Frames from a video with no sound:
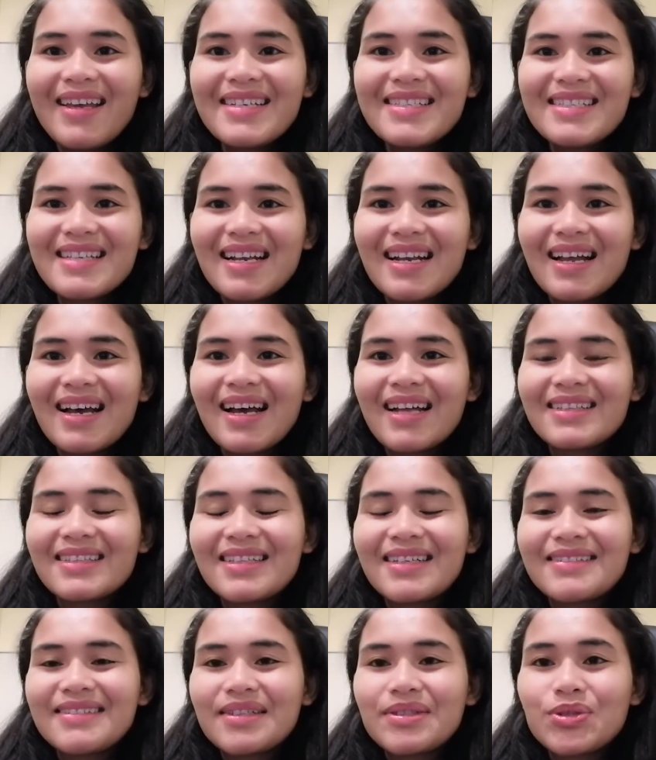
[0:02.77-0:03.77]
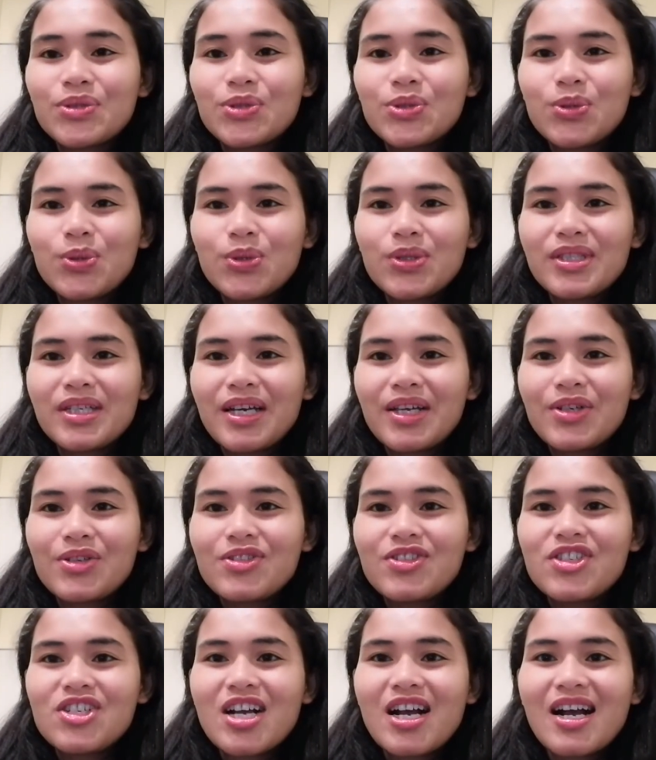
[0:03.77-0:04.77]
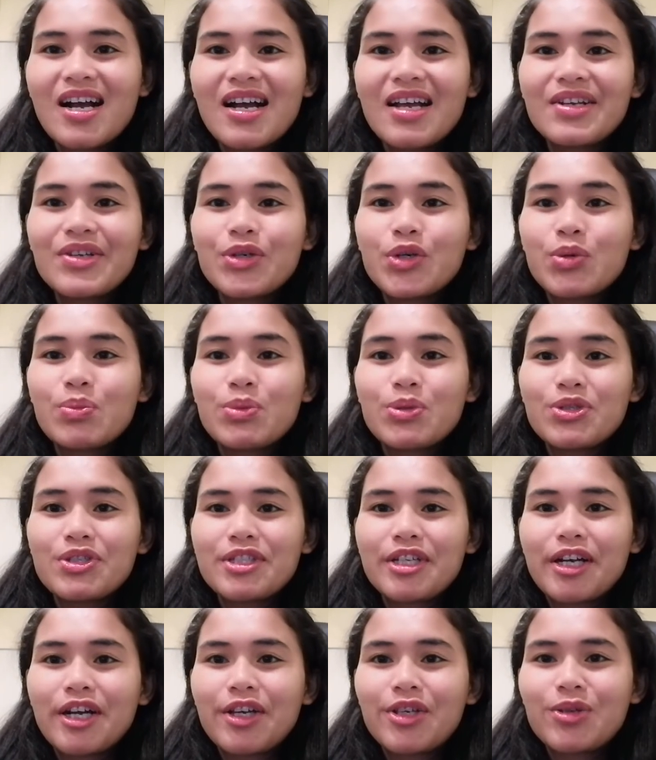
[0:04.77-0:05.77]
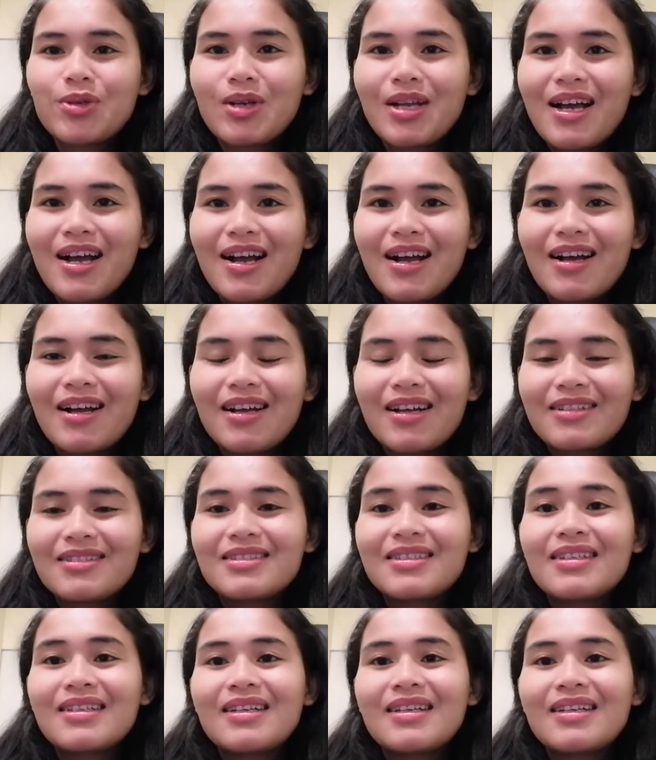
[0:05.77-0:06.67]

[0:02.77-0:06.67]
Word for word: sa lahat ng nanonood ngayon dyan. Kumusta kayo lahat?